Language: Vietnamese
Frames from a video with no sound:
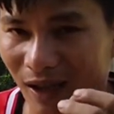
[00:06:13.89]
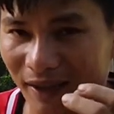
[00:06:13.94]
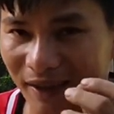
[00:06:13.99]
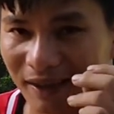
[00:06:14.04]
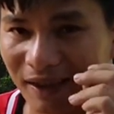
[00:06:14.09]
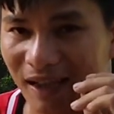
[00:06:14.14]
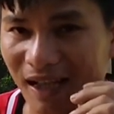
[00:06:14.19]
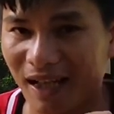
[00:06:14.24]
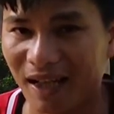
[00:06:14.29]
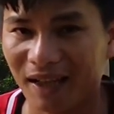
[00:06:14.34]

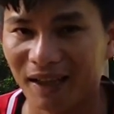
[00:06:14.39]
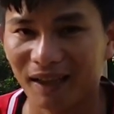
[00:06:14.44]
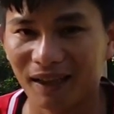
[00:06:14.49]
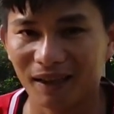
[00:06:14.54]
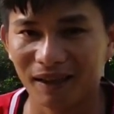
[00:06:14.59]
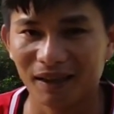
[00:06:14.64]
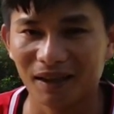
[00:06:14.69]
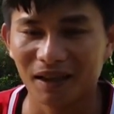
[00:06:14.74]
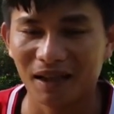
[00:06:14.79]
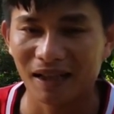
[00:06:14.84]
loại thứ
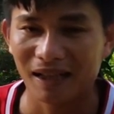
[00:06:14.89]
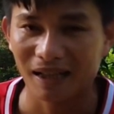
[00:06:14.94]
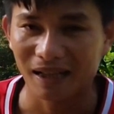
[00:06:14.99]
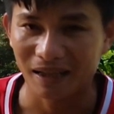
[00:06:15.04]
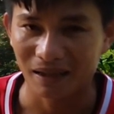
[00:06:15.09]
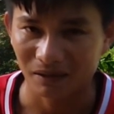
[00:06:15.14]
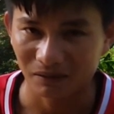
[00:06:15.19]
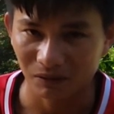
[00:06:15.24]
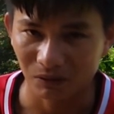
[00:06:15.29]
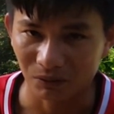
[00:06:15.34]
hai á,
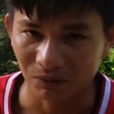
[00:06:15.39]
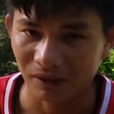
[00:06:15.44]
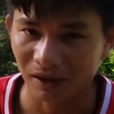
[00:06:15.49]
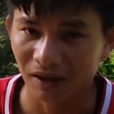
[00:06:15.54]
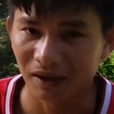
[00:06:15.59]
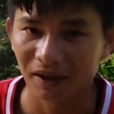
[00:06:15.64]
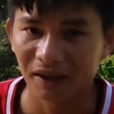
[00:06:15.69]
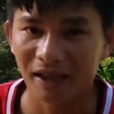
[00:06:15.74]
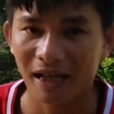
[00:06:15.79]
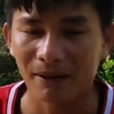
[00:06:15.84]
là
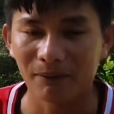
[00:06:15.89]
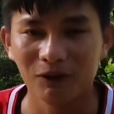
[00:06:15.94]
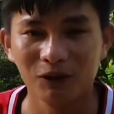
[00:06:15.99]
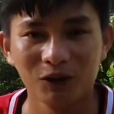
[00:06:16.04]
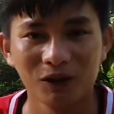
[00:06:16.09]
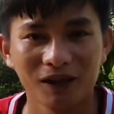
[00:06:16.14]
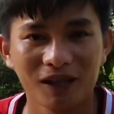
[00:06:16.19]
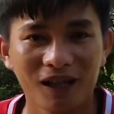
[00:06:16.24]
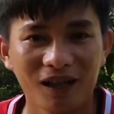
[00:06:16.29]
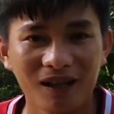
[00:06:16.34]
cũng cực kỳ
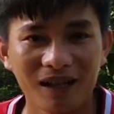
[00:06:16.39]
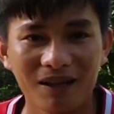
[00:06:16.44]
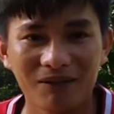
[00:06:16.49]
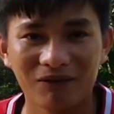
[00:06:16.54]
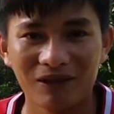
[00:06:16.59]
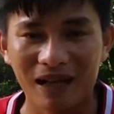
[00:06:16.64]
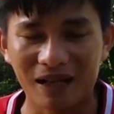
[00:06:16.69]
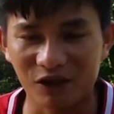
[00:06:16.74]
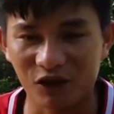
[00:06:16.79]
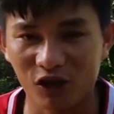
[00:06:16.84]
đẹp luôn
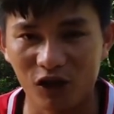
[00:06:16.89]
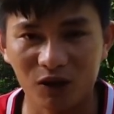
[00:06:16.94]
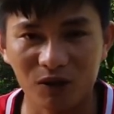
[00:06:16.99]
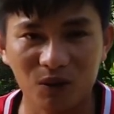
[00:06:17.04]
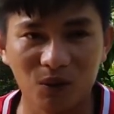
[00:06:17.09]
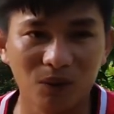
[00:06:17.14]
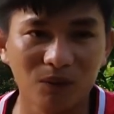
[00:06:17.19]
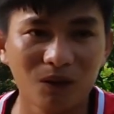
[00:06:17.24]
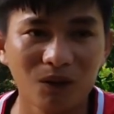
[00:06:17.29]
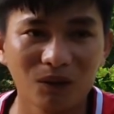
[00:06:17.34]
đó là vàng
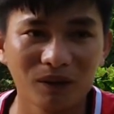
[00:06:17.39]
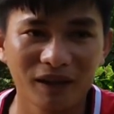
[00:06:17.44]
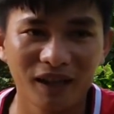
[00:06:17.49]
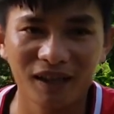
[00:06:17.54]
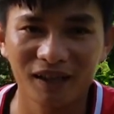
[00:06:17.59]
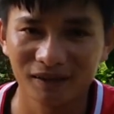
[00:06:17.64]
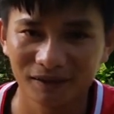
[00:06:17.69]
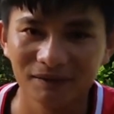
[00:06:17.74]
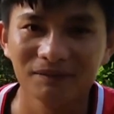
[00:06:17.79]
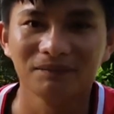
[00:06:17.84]
son ngũ
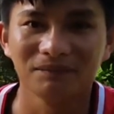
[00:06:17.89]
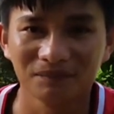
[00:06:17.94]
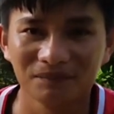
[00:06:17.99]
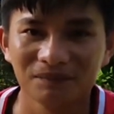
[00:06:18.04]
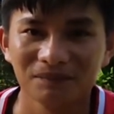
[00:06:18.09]
phúc nhá